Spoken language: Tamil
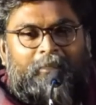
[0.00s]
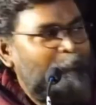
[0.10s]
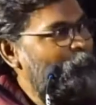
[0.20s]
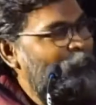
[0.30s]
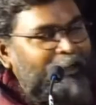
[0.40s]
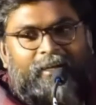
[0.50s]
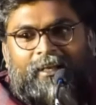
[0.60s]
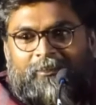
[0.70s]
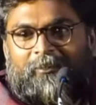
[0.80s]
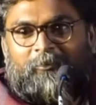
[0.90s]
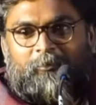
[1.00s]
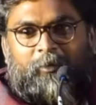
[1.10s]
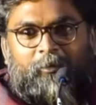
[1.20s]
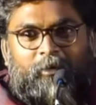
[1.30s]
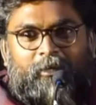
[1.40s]
இப்போ ஃபைனலாக
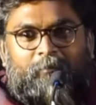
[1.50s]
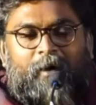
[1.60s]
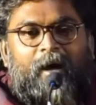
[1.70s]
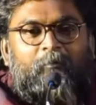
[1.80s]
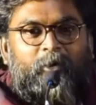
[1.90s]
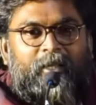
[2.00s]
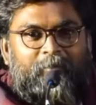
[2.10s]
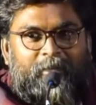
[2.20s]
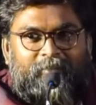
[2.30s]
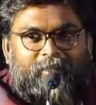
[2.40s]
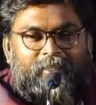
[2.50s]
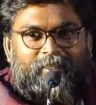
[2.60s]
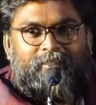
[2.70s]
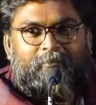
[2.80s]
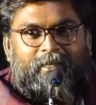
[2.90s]
இப்படி ஒரு மகாமுனி அப்படின்னு
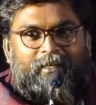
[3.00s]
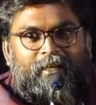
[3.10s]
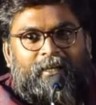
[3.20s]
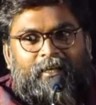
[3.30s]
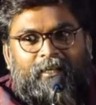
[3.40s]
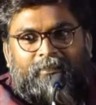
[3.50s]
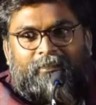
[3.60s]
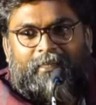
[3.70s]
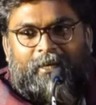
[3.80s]
வந்திருக்கு அப்படின்னா இல்லை அது